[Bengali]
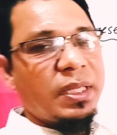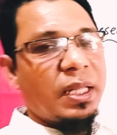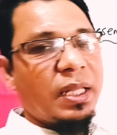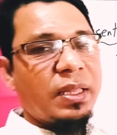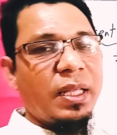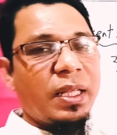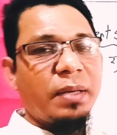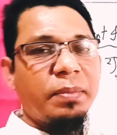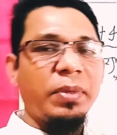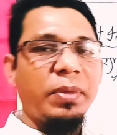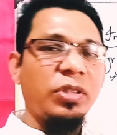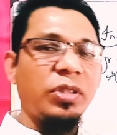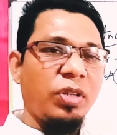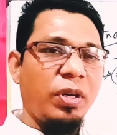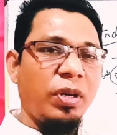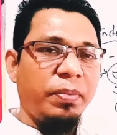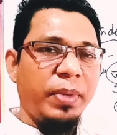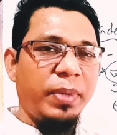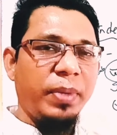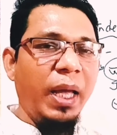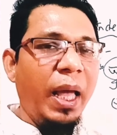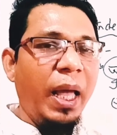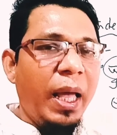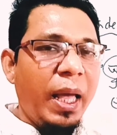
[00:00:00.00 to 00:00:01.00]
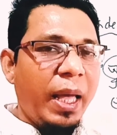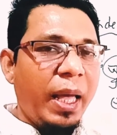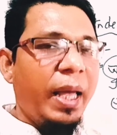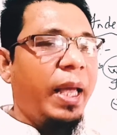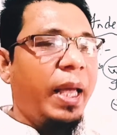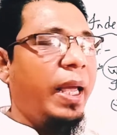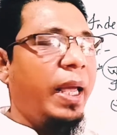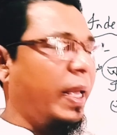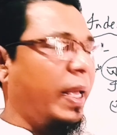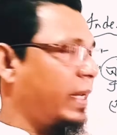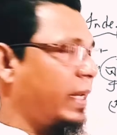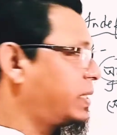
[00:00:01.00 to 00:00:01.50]
যা থাকবে সবই
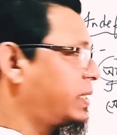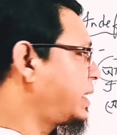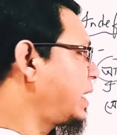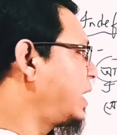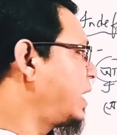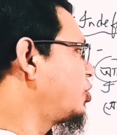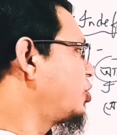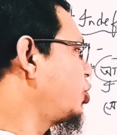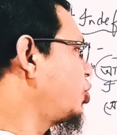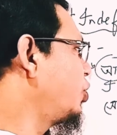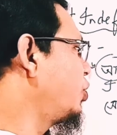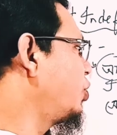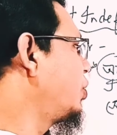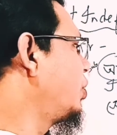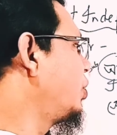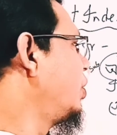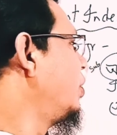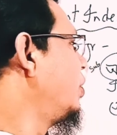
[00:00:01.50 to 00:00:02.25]
এক্সটেনশন